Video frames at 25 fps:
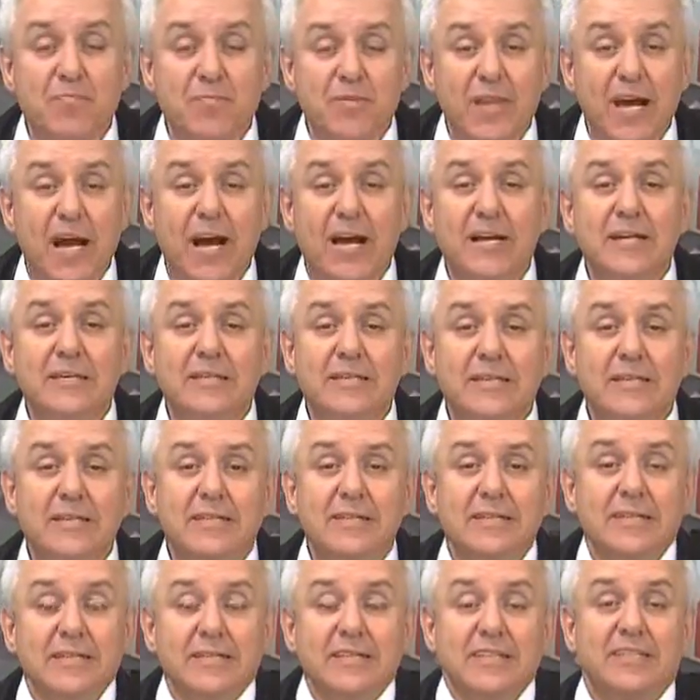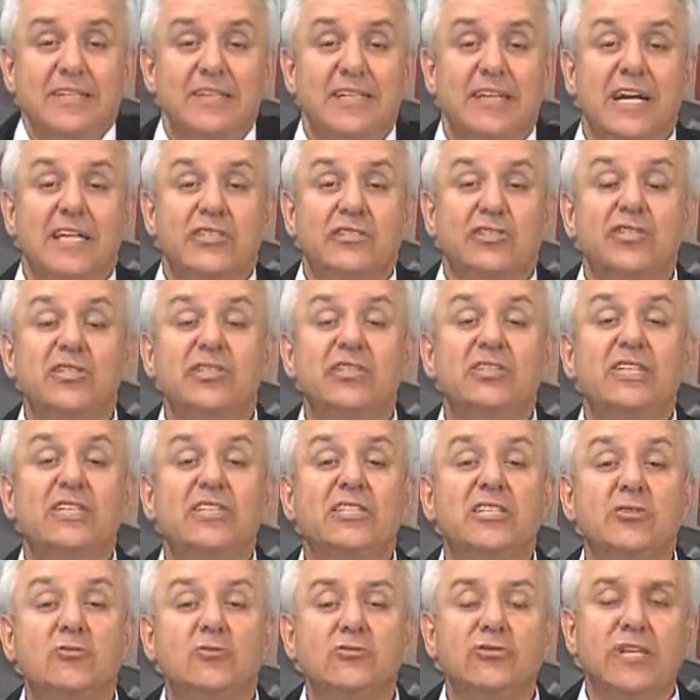né, e a gente tem
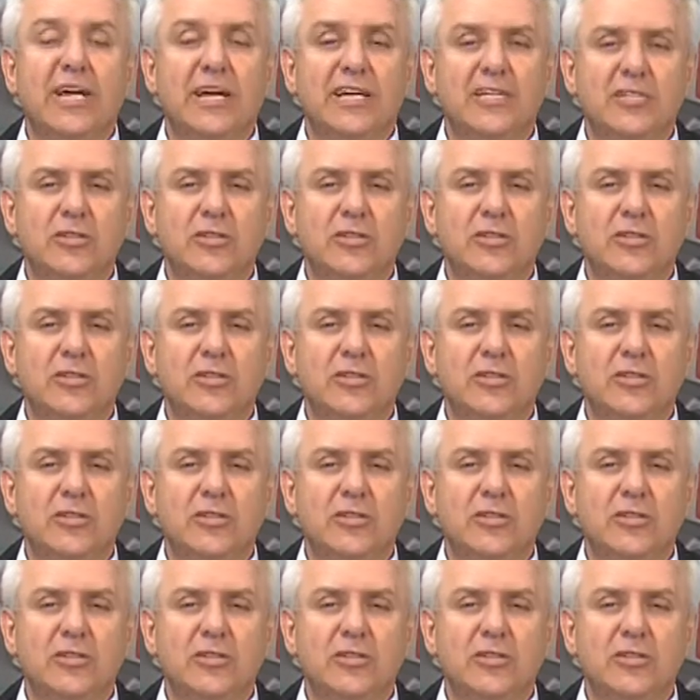que se cuidar.